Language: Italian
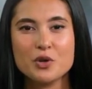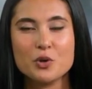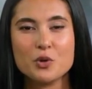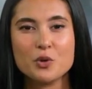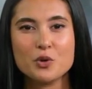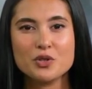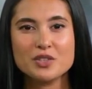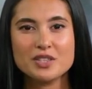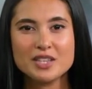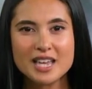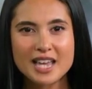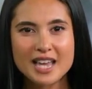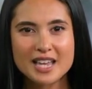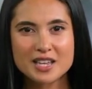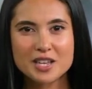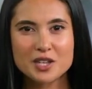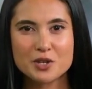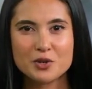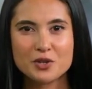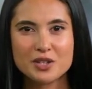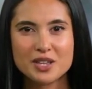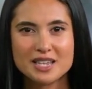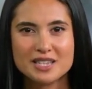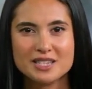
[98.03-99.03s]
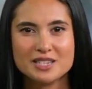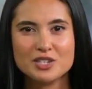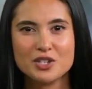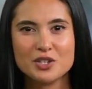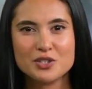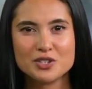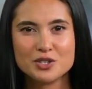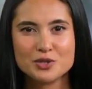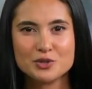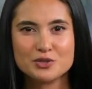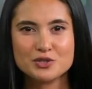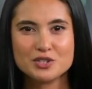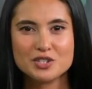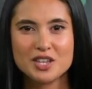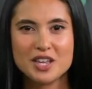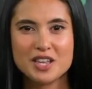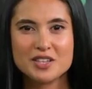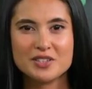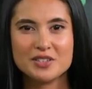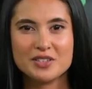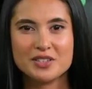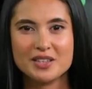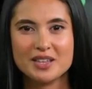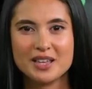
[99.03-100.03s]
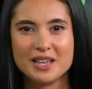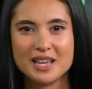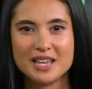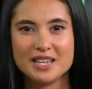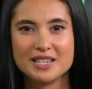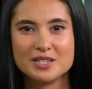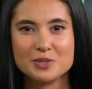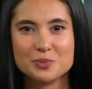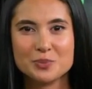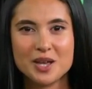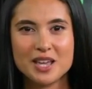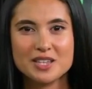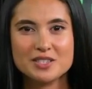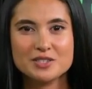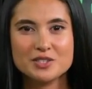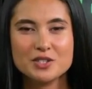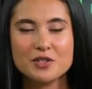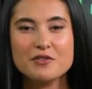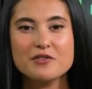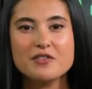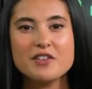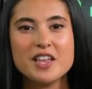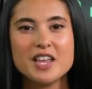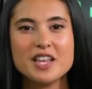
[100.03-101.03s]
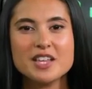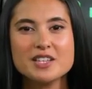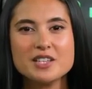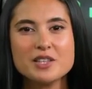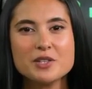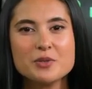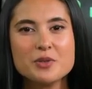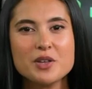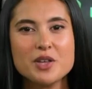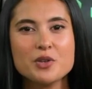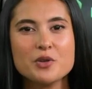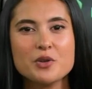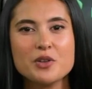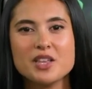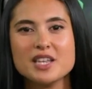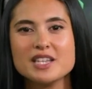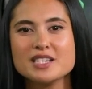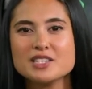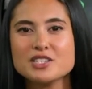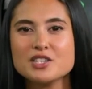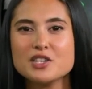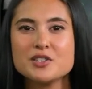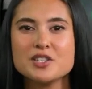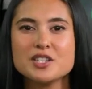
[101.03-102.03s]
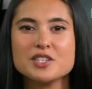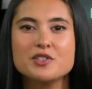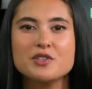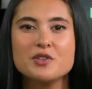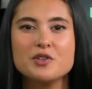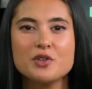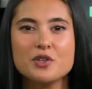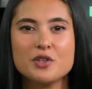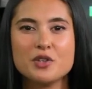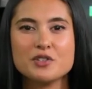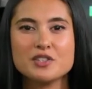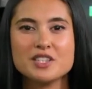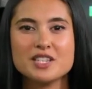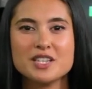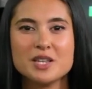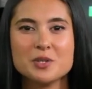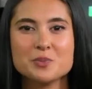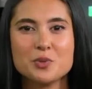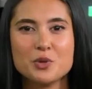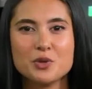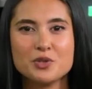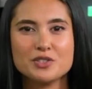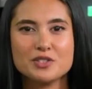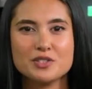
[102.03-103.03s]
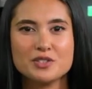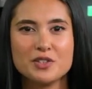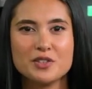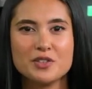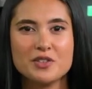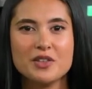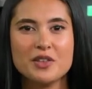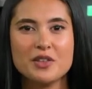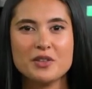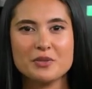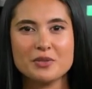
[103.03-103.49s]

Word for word: Oltre alla collezione Ocean, Chris Benz offre anche una collezione di orologi da polso,